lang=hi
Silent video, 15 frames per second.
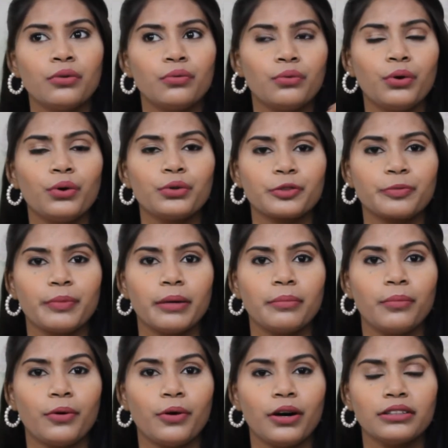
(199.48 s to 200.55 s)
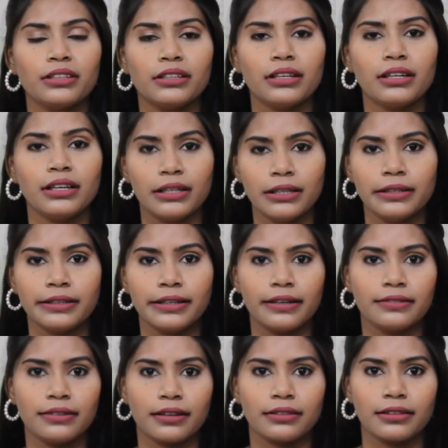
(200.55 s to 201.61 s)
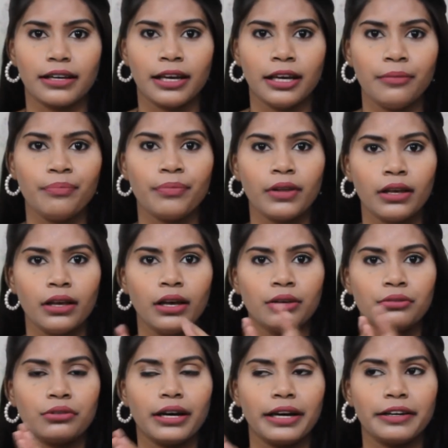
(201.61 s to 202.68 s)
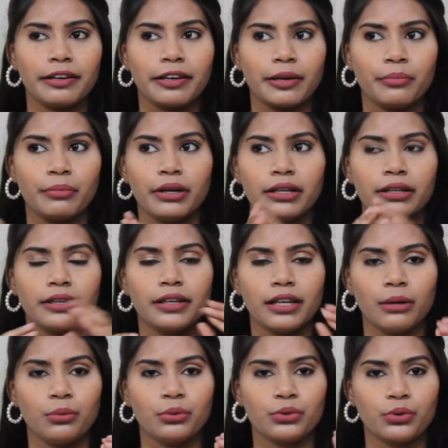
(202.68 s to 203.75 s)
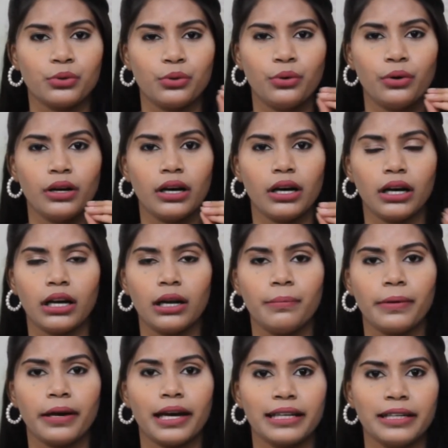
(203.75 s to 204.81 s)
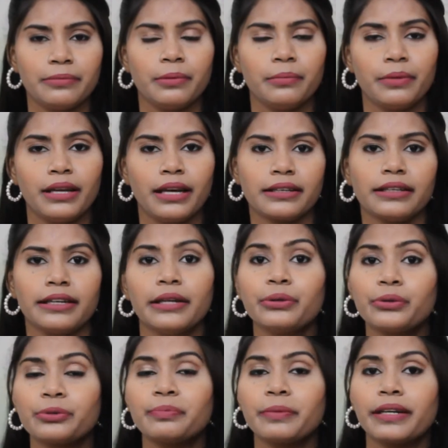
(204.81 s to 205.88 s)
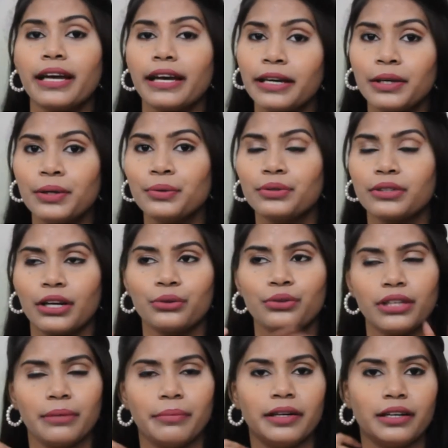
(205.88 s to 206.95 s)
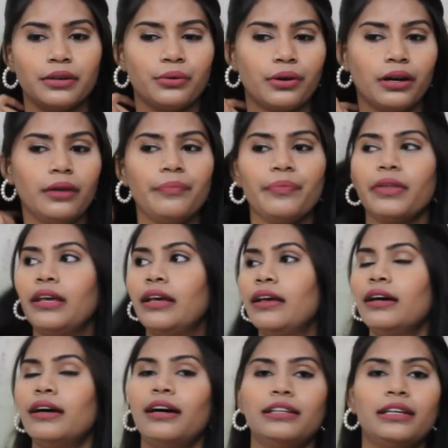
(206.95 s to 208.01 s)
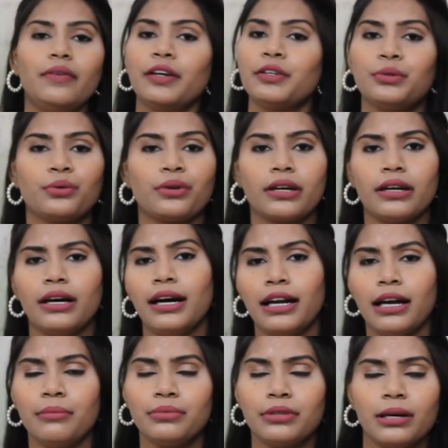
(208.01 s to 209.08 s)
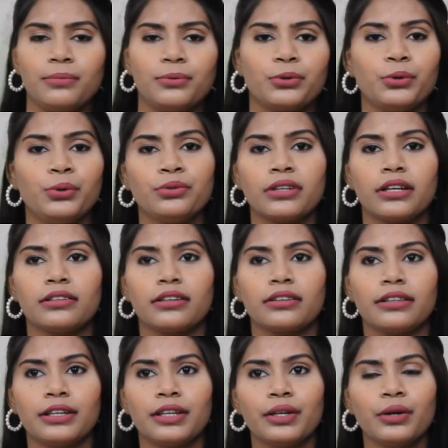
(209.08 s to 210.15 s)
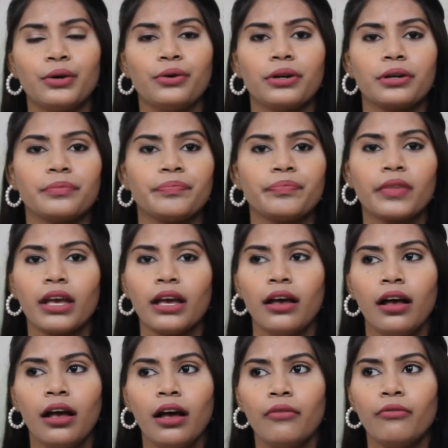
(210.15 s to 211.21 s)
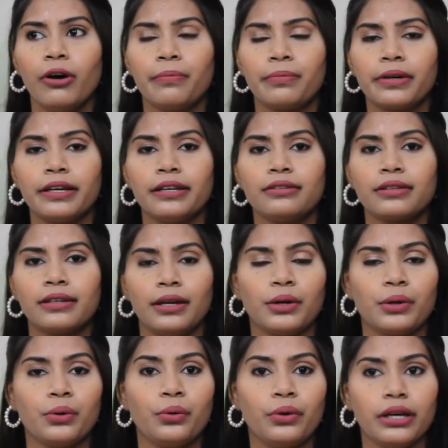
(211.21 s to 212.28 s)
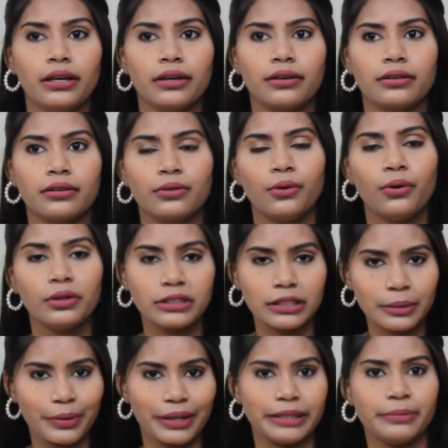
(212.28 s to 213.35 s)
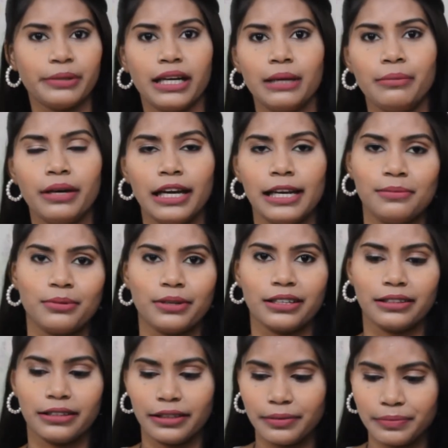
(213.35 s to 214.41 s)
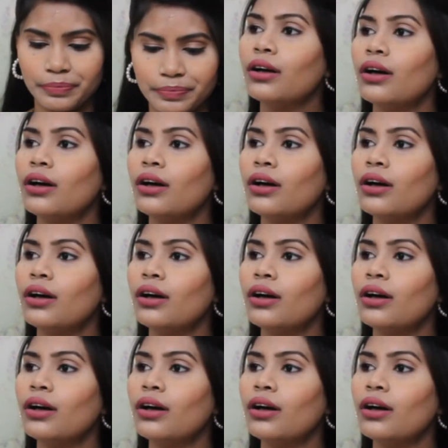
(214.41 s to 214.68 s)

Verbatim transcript: वो उसमें बहुत ज़्यादा हर्ट कर सकता है सो आई रिकमेंड कि आप उसको अगर आपके एक्टिव पिम्पल एक्ने हैं तो उसमें ना ही यूज़ करें तो ज़्यादा बेटर होगा अदरवाइज जो आराम से आप उसको यूज़ कर सकते हैं और वो आपके स्किन को एक और ज़्यादा बेटर बनाने में हेल्प करता है